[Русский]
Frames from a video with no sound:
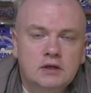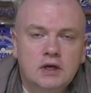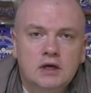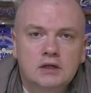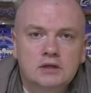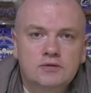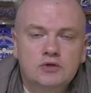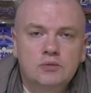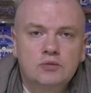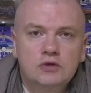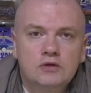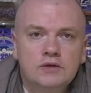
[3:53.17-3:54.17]
как это все
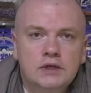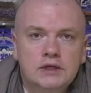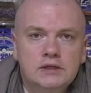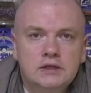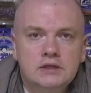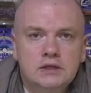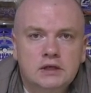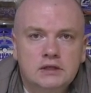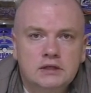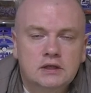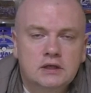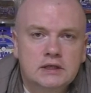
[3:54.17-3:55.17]
будет выглядеть,
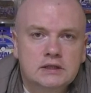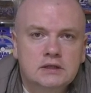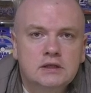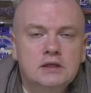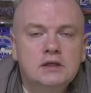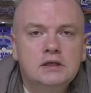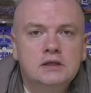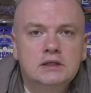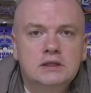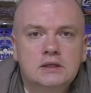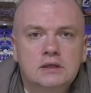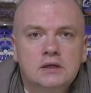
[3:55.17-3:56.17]
заказал разные длины
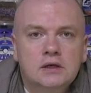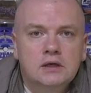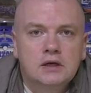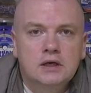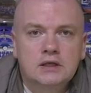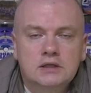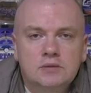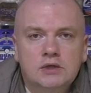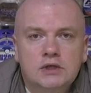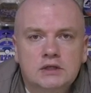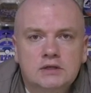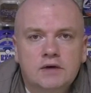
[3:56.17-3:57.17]
с разными
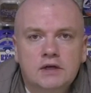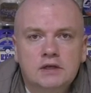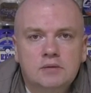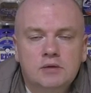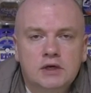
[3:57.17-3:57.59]
названиями,